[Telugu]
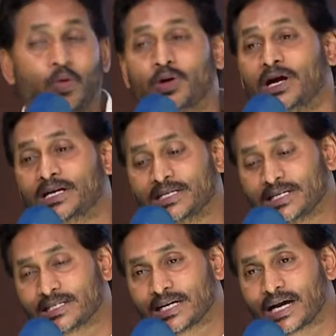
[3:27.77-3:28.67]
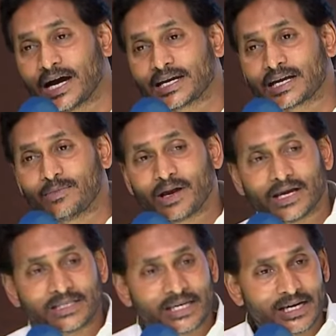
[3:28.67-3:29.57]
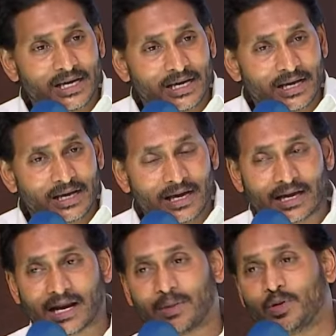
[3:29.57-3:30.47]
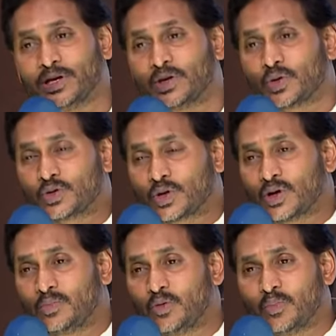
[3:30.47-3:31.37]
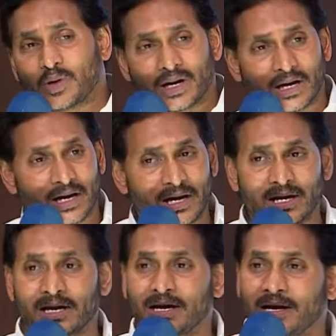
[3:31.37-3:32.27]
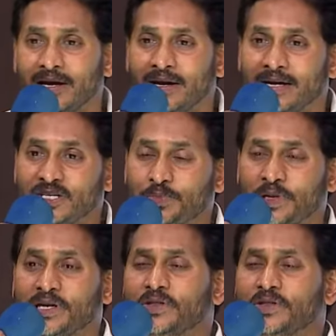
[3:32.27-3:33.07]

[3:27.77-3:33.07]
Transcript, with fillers: పోరాటం చేసే కార్యక్రమాలు అయితే రాబోయే రోజుల్లో ముమ్మరంగా స్పీడ్